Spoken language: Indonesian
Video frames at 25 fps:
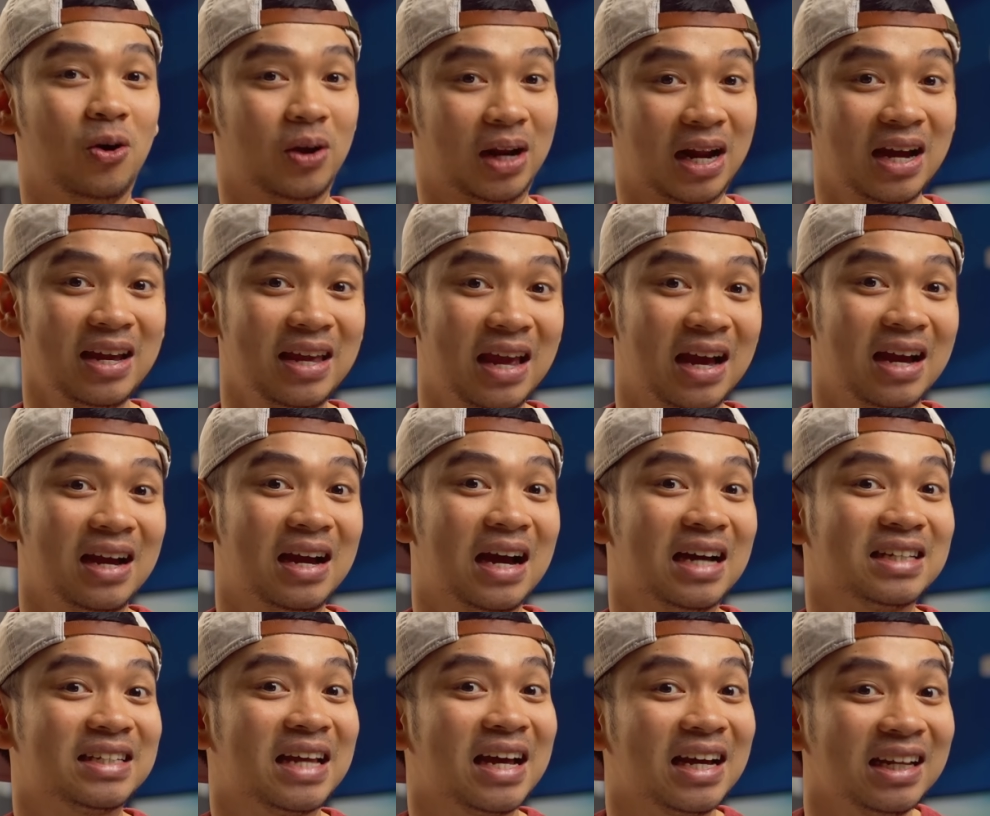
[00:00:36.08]
orang yang
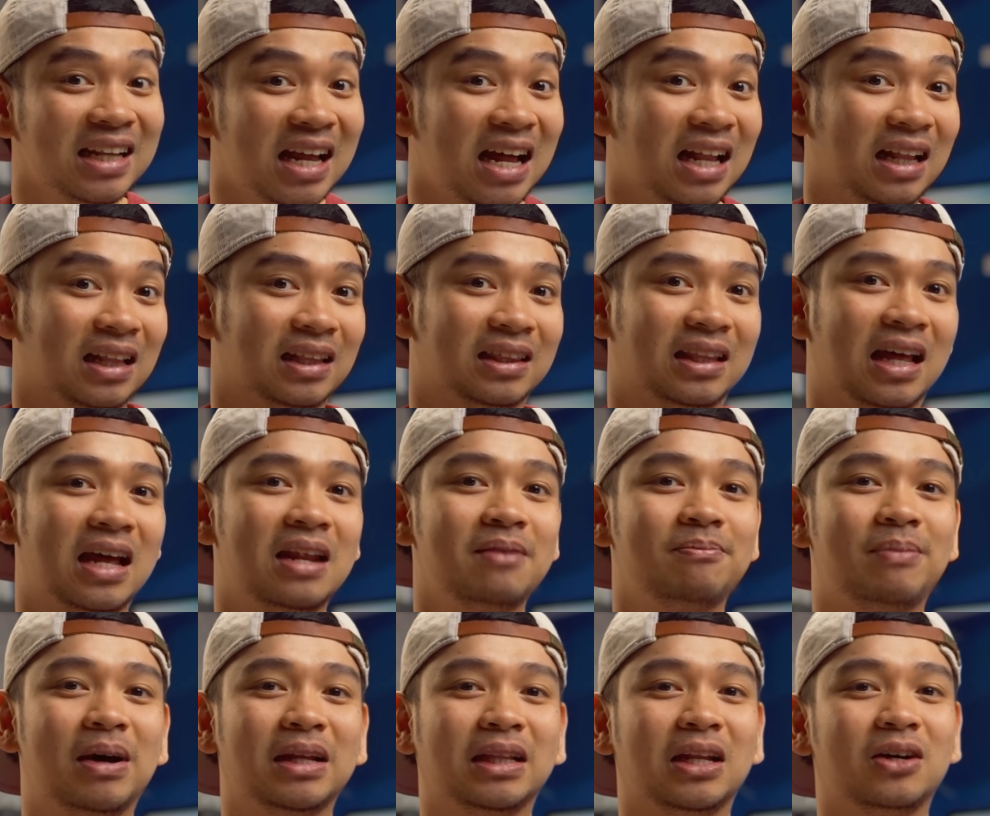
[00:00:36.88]
nggak saya kenal,
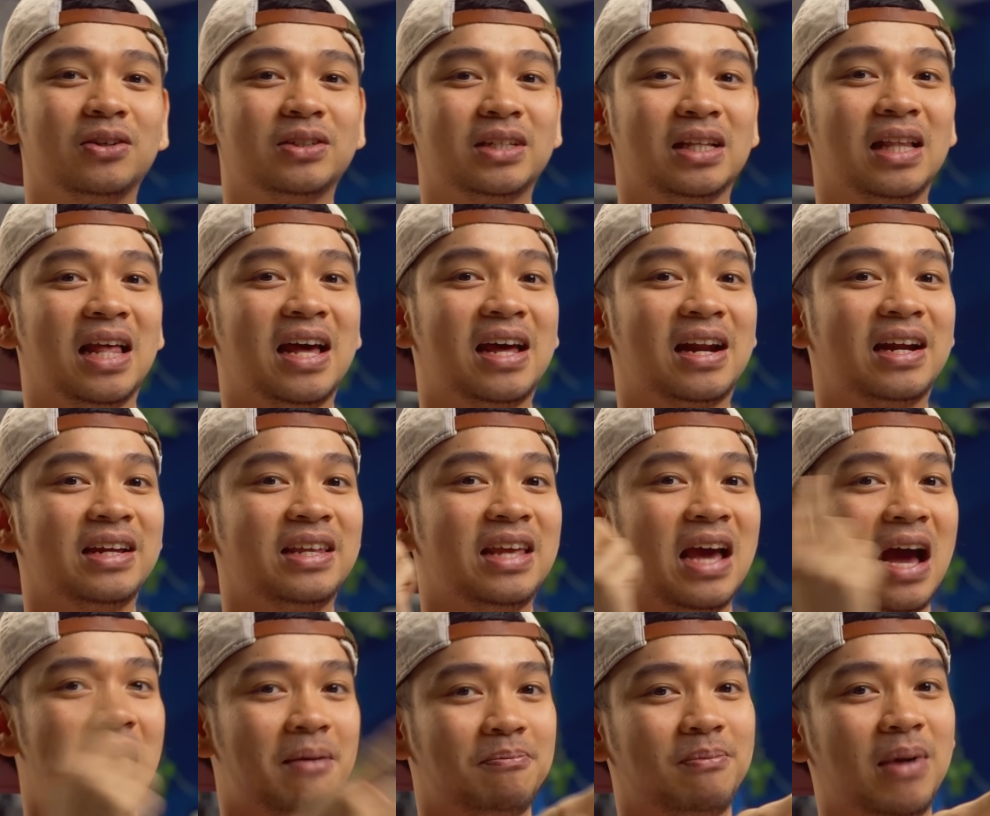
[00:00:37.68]
tanpa tahu
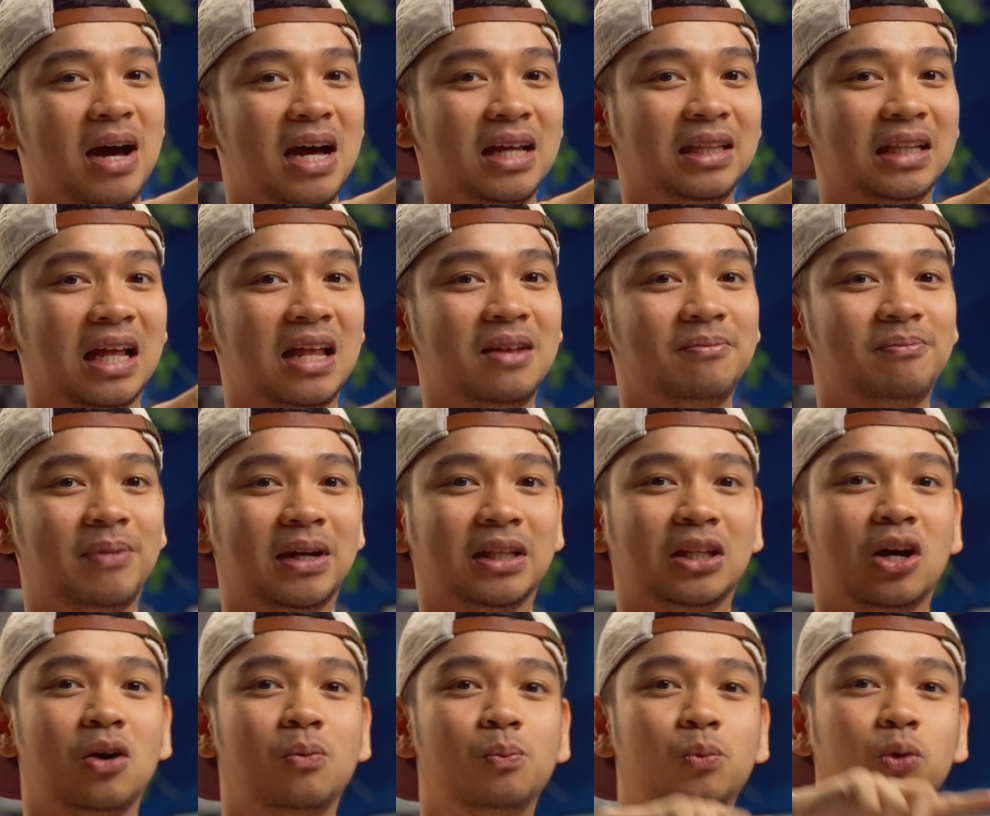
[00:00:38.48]
seleranya apa,
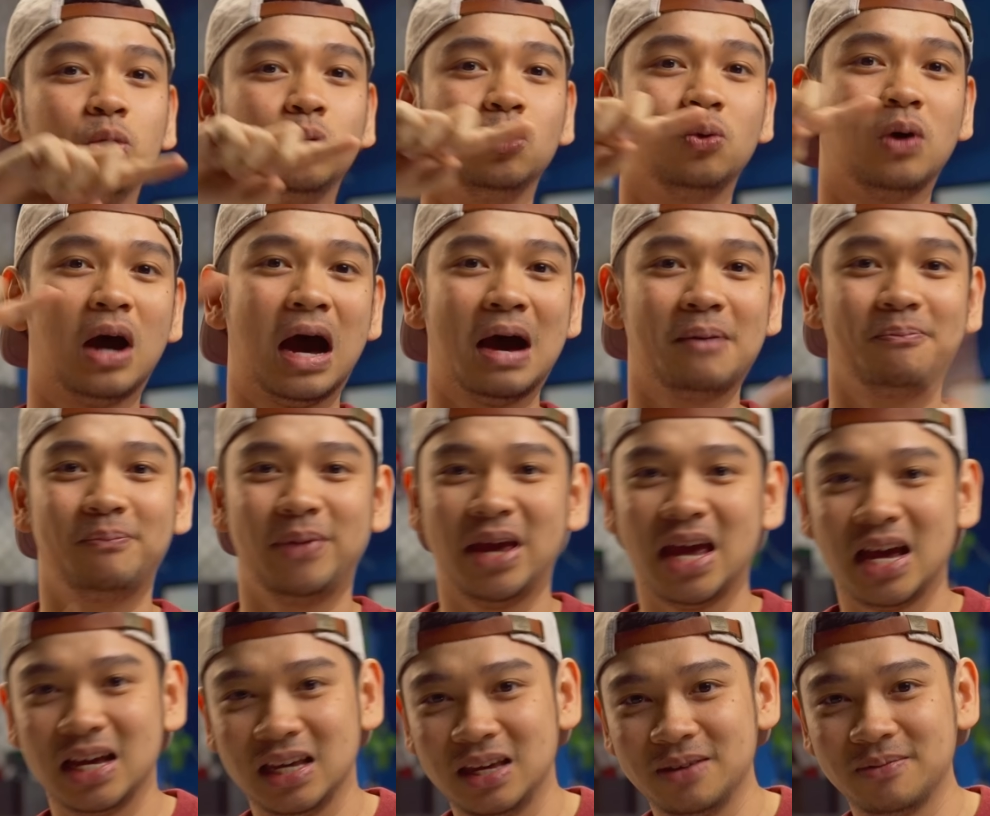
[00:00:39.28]
tanpa tahu butuh
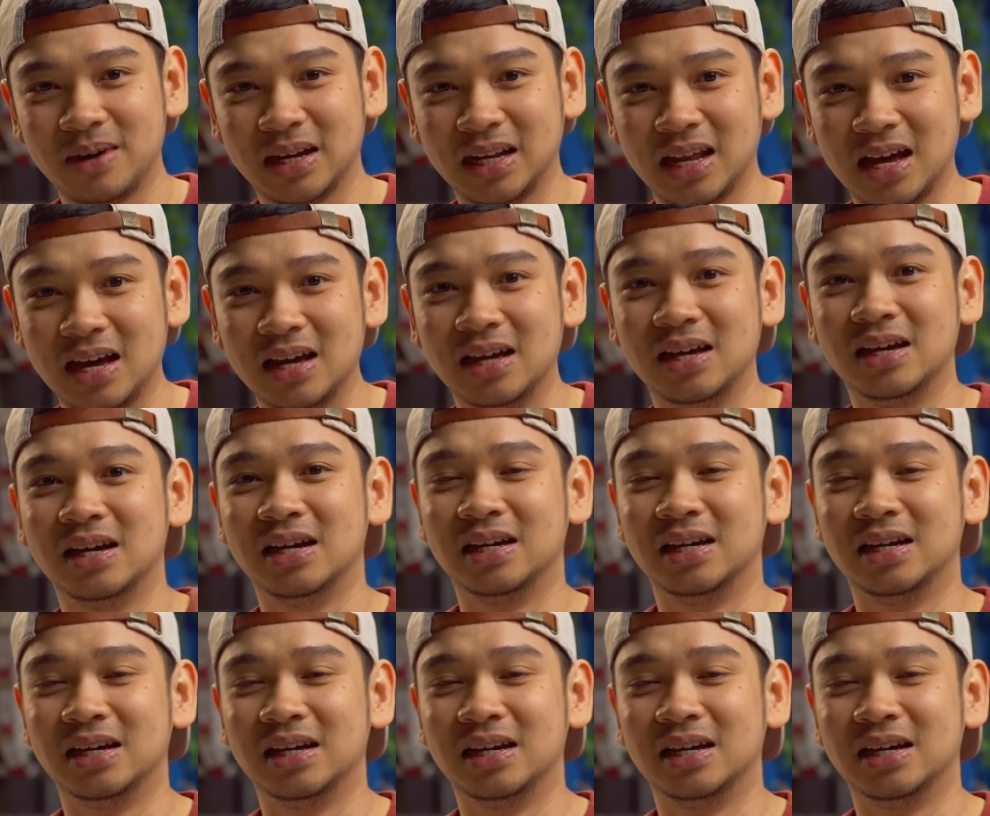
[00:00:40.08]
HP yang gimana.